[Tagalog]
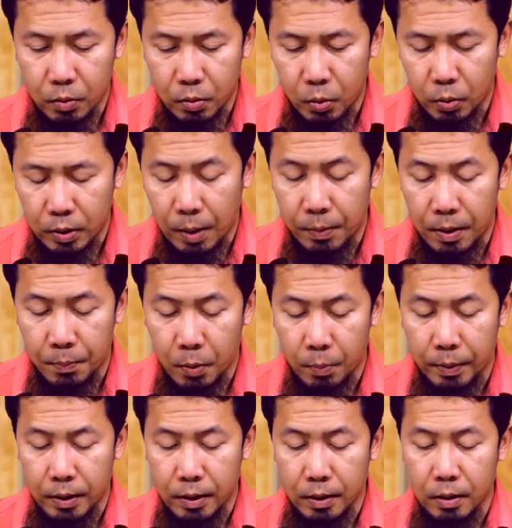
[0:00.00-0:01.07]
So sabi ng
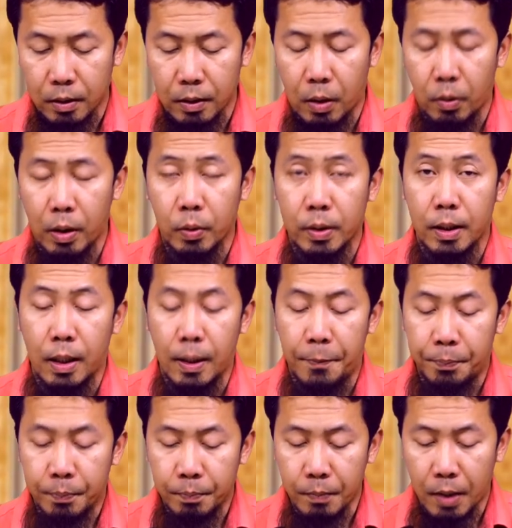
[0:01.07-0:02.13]
propeta sallallahu alaihi
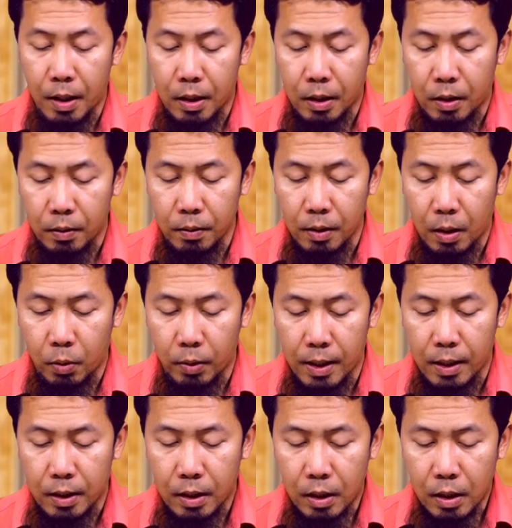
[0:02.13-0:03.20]
wasallam, barakallahu
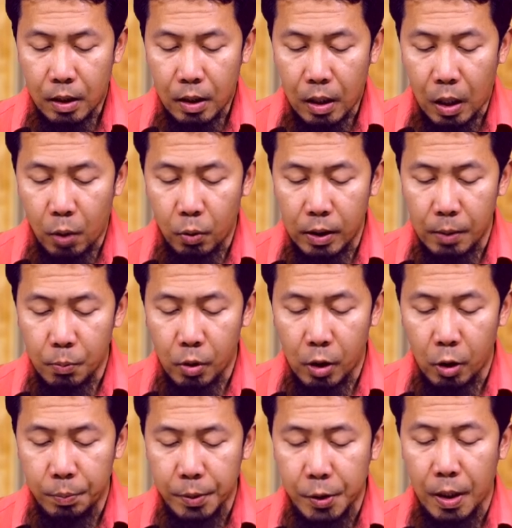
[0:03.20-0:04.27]
lak awlim
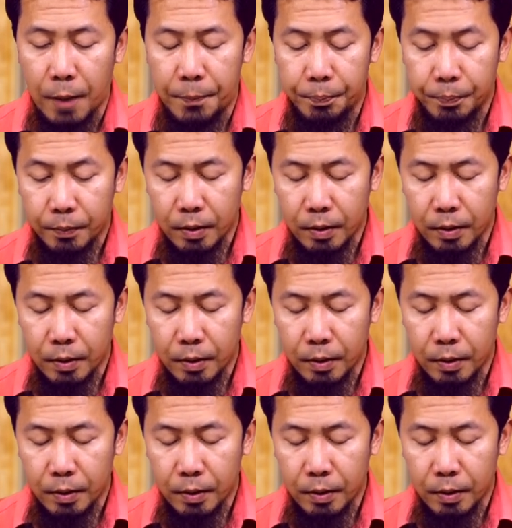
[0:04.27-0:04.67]
walau bisya.